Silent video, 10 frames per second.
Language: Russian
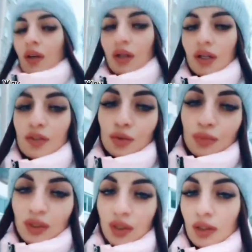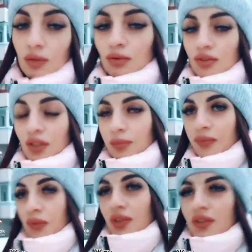Хочу белоруса
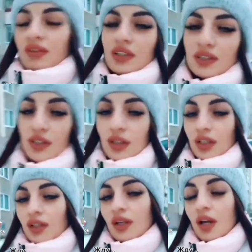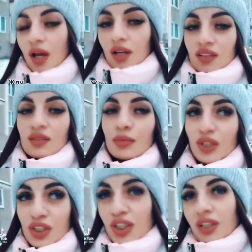с квартиры, с
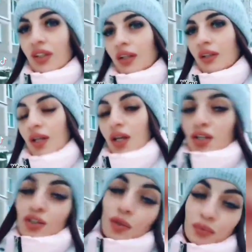машины, чтоб